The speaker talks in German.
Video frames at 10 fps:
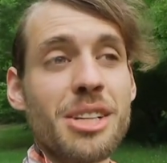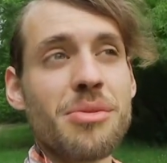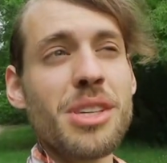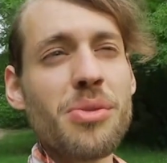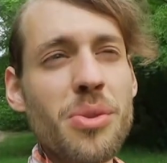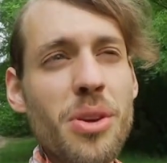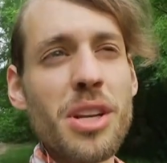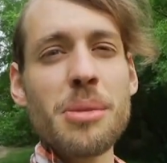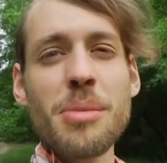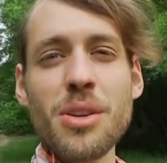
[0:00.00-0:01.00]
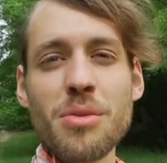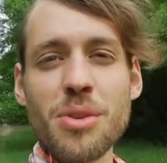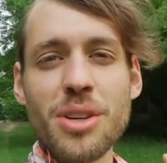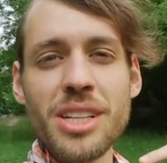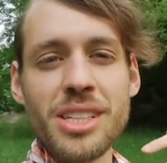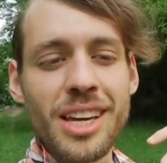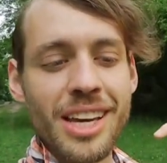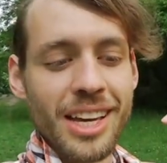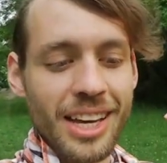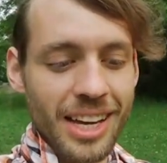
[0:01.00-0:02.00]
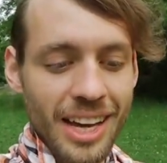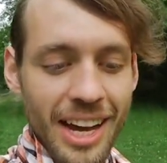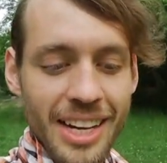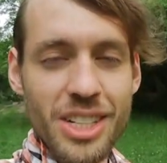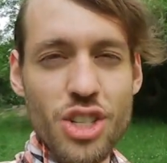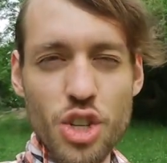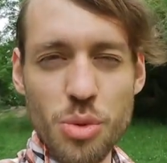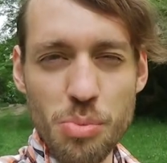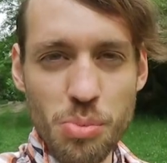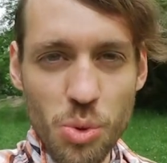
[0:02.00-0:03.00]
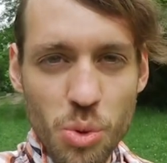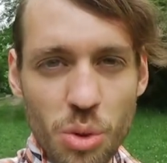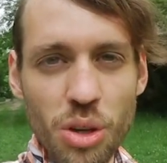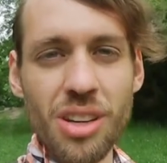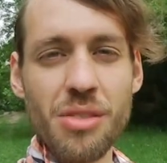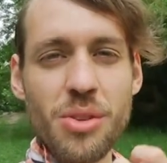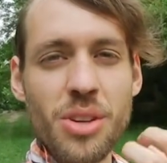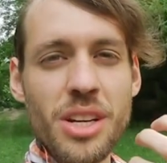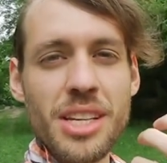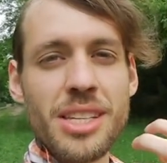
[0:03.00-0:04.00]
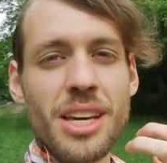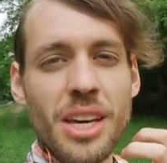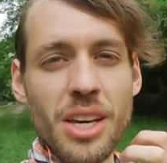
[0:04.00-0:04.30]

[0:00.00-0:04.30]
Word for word: wie fühle ich mich und wirklich rein spüre, wirklich